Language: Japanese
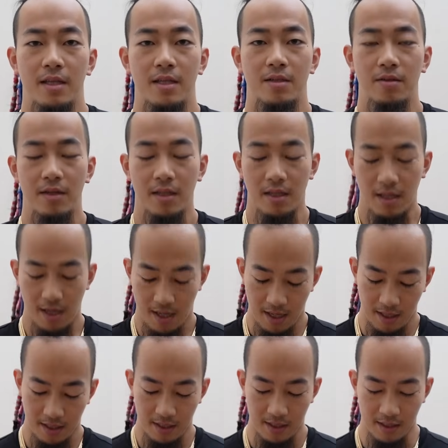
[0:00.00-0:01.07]
でそれでね
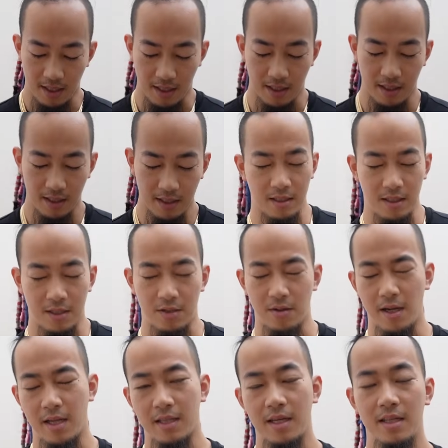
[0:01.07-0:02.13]
是非一緒
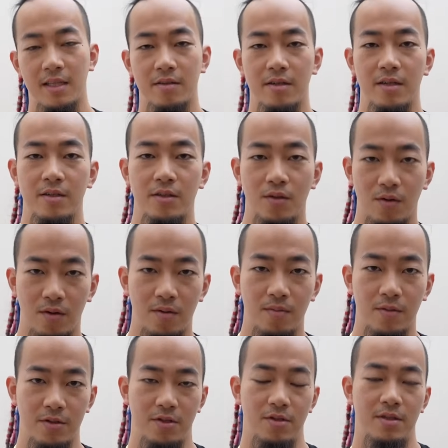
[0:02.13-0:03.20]
に働いてくれる人を
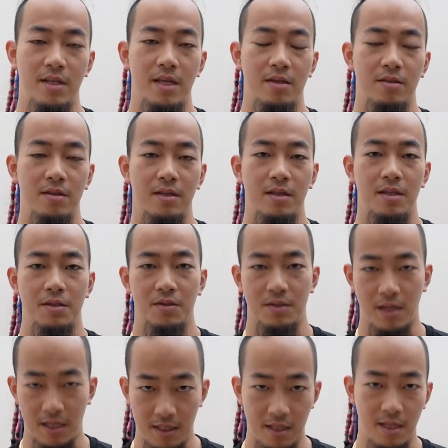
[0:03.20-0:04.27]
募集しているっていう
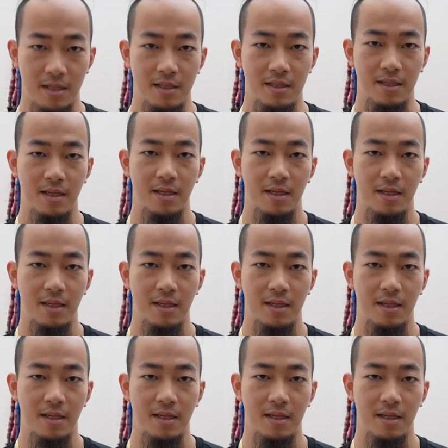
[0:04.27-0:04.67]
感じです